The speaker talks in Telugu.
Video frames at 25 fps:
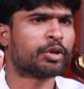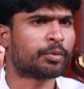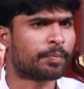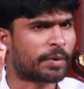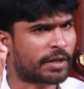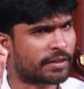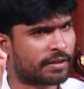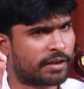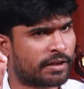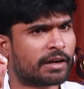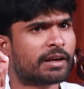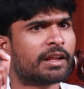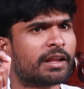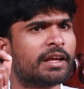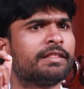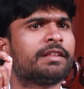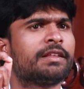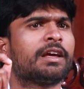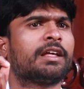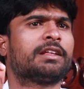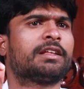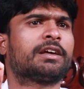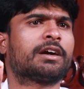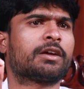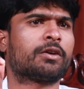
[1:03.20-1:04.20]
మీరు పదేళ్ళు
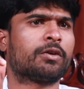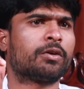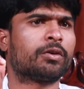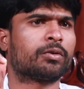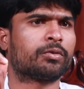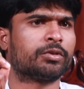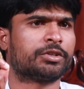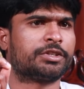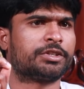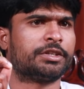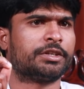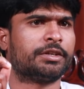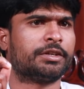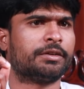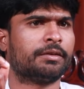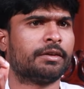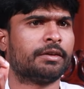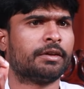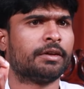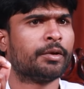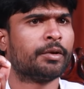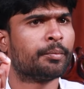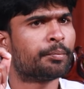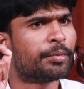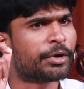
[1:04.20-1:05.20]
అయింది అధికారంలోకి వచ్చి
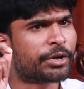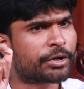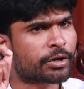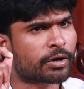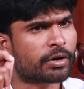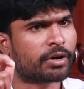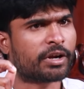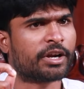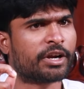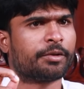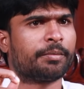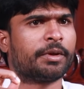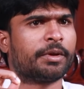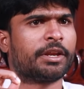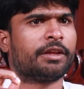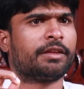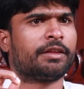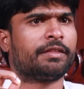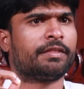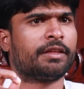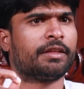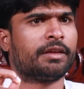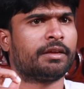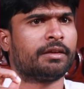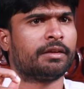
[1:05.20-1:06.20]
పెట్రోల్ రేటు
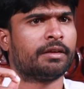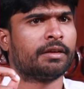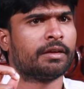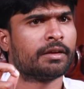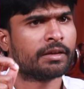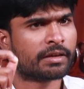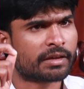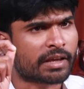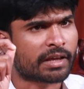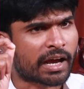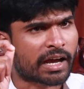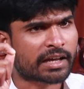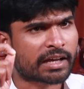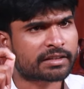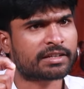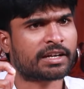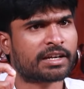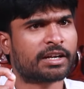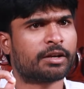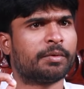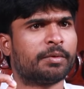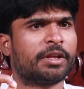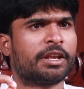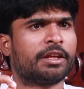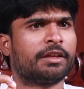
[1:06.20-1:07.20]
పెరిగింది గ్యాస్
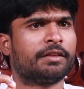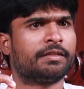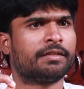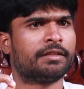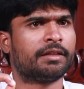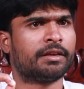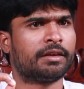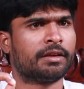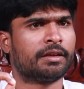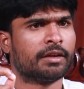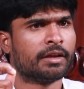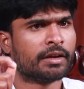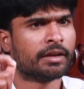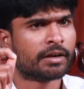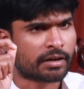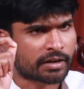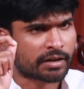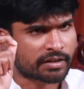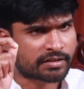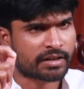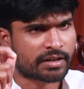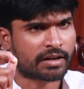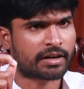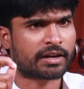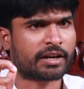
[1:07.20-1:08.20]
రేటు పెరిగింది
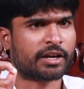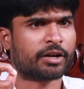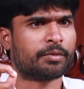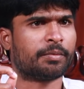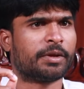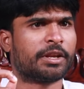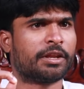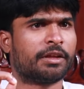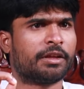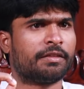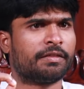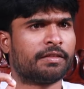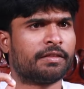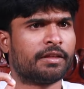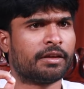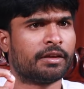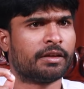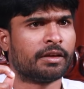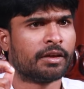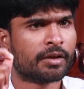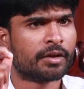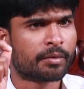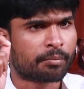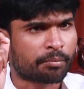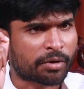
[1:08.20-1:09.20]
డీజిల్ రేటు పెరిగింది
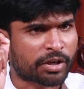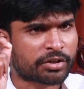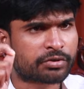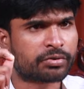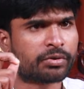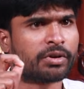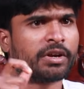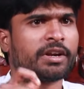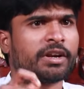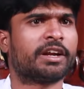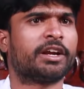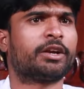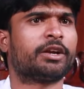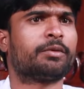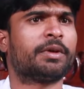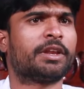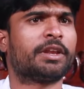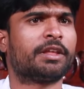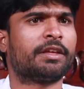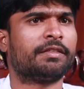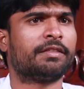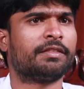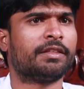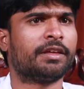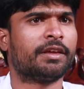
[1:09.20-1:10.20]
మంచినీళ్ళ రేటు
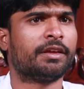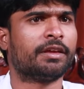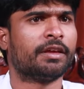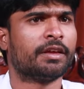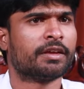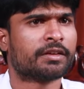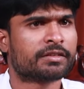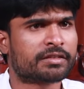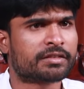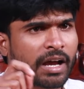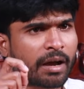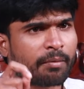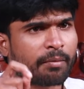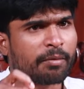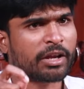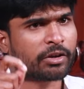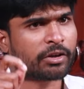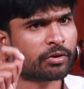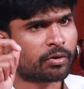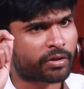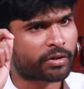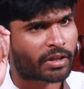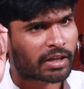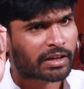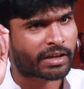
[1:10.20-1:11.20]
పెరిగింది
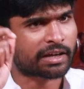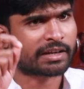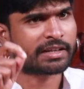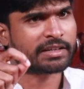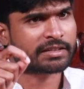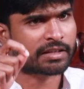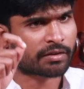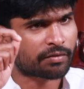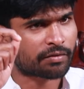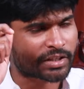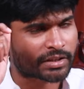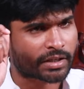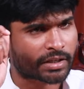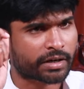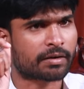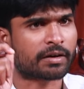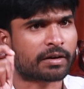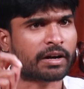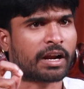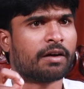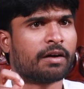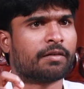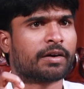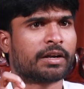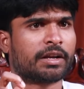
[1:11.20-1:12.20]
సామాన్యుడికి కనీస వేతనం
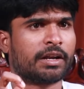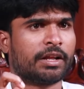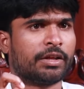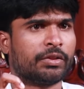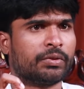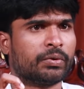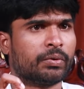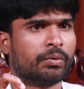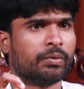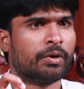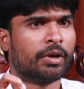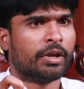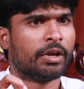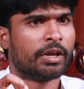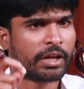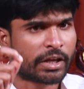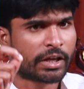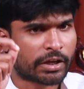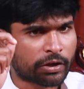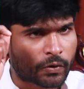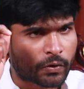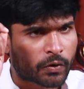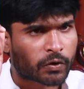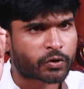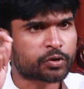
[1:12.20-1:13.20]
రావట్లేదు
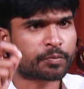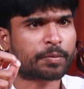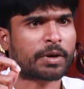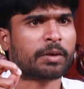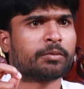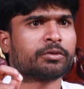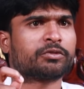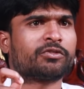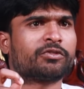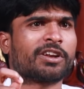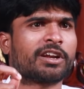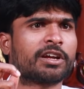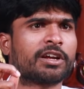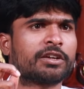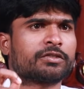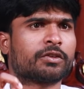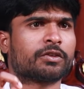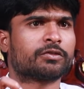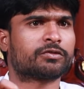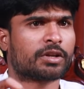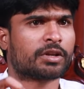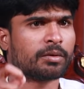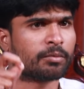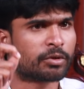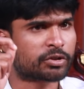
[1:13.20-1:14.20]
ఈరోజు ప్రభుత్వ రంగ
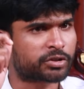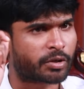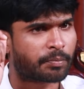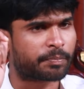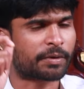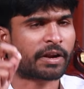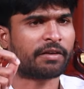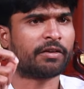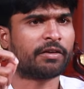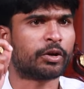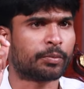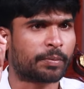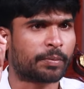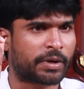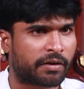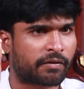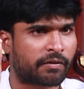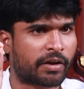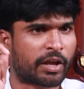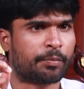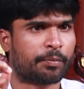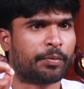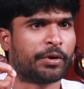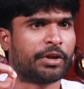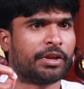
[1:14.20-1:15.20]
సంస్థలు మొత్తం ప్రైవేటు పరం
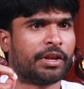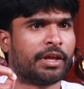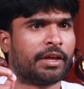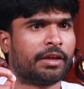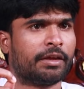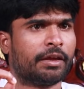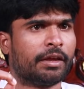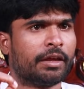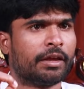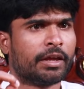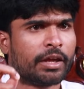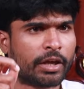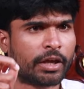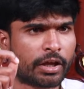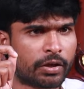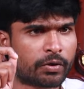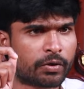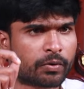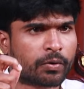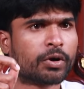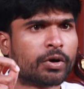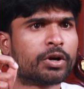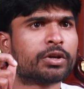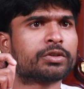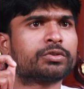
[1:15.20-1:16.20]
అయిపోయినాయి
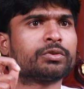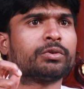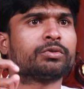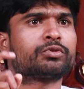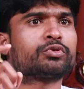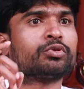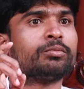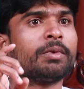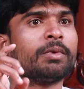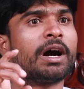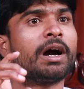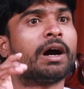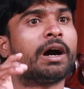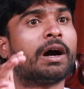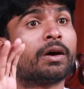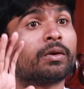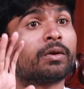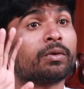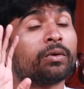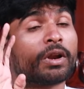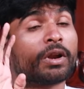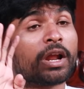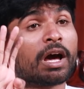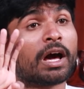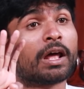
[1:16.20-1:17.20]
ఈరోజు
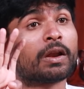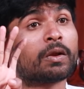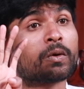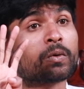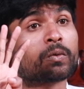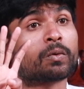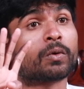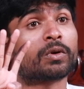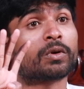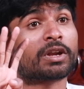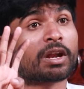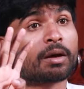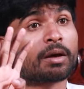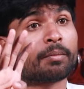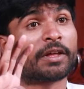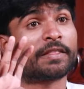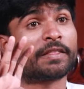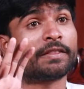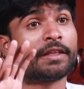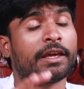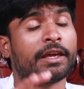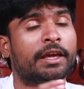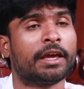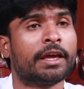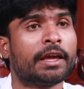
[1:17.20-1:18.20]
సుమారు నాలుగు కోట్ల
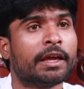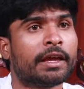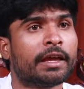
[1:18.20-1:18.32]
మంది